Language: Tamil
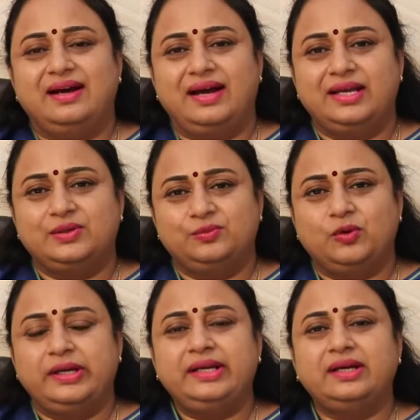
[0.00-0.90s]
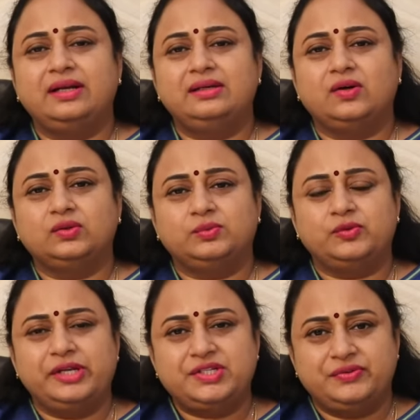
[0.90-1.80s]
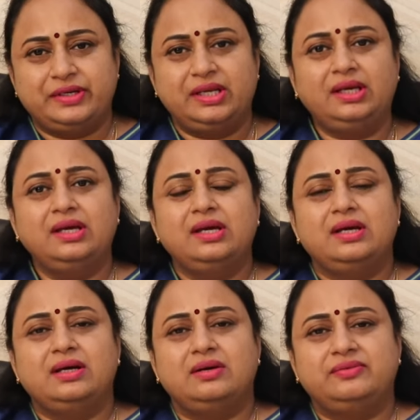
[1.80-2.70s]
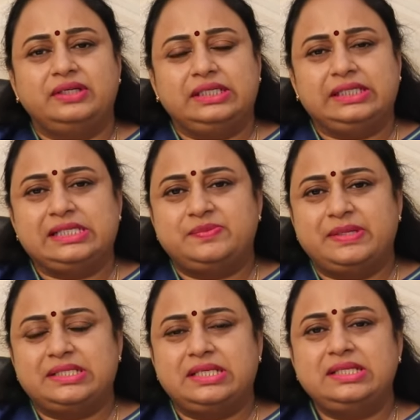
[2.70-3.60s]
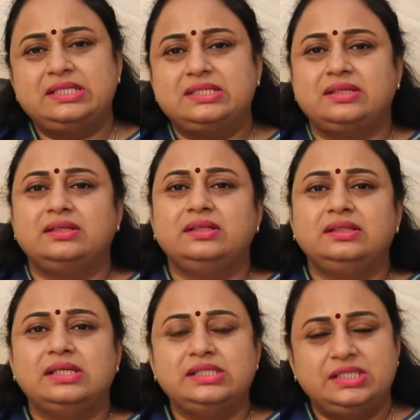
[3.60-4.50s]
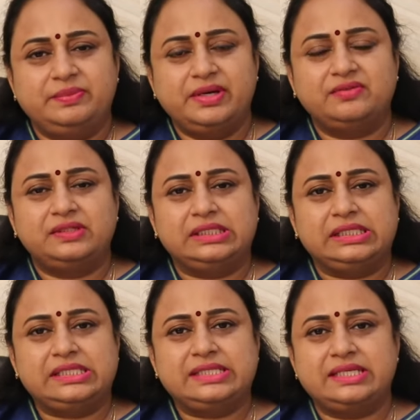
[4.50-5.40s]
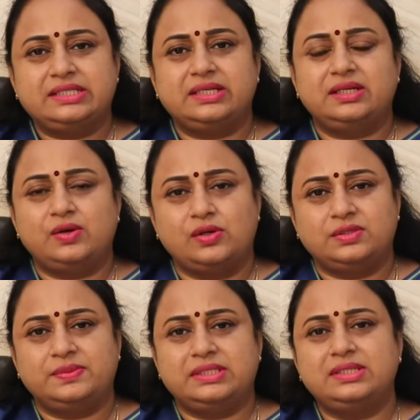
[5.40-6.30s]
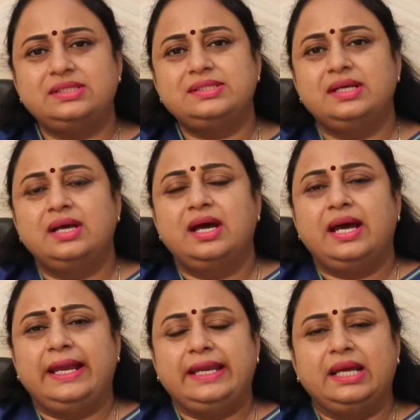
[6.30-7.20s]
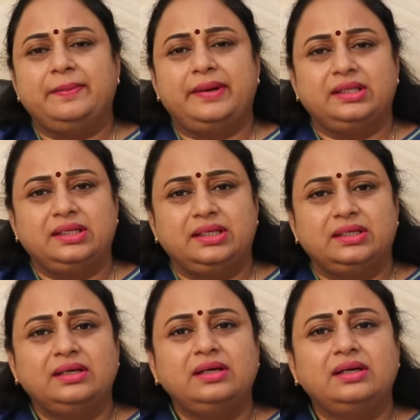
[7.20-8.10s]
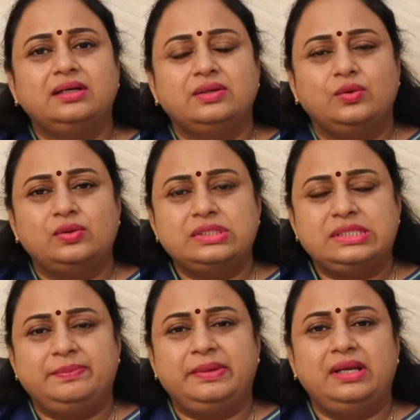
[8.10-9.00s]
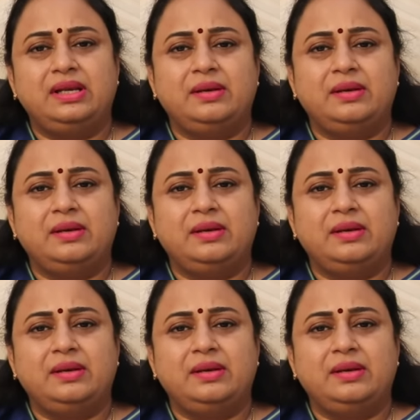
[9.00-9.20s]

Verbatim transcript: ஹாய் குட் மார்னிங் அண்ட் டாக்டர் புவனேஸ்வரி a ஸ்பெஷலிஸ்ட் specialist uh, in GBA Fertility Center and இன்றைக்கி பார்த்தீங்கன்னா ஓசிப்பில்